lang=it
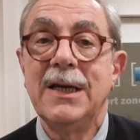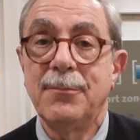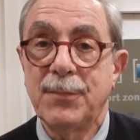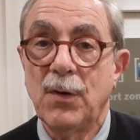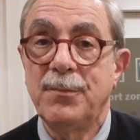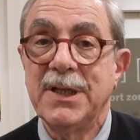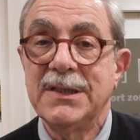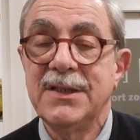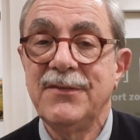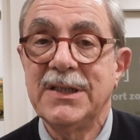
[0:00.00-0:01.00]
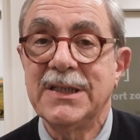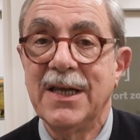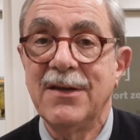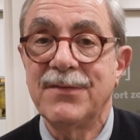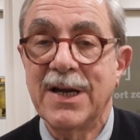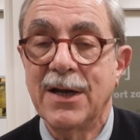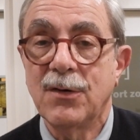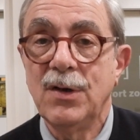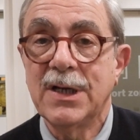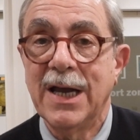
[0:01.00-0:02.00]
la propria attività e a
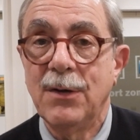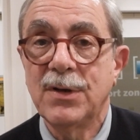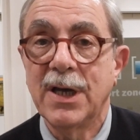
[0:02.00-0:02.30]
fianco il CAO